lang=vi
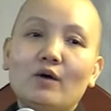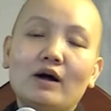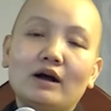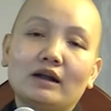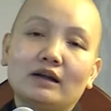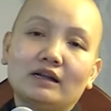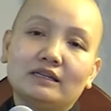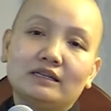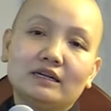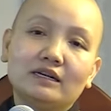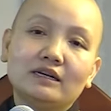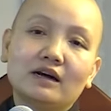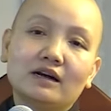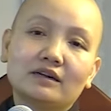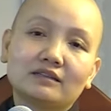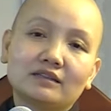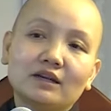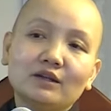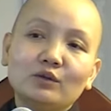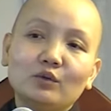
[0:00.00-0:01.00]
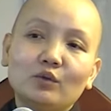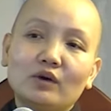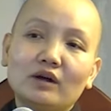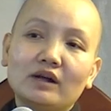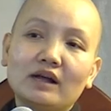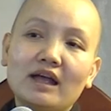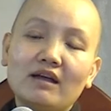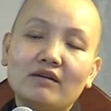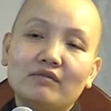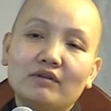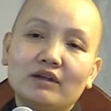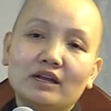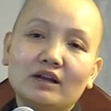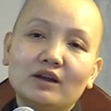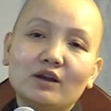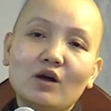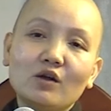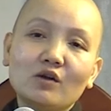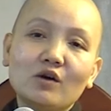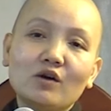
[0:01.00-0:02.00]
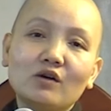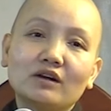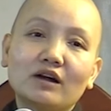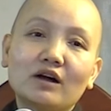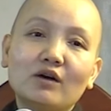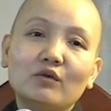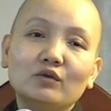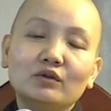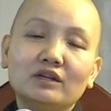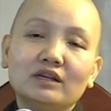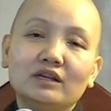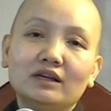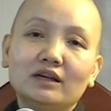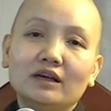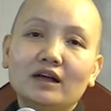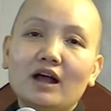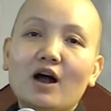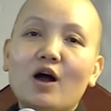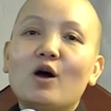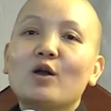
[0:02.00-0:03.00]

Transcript: Hoặc là chỉ cần tới chùa nghe vị nó nói có một câu gì,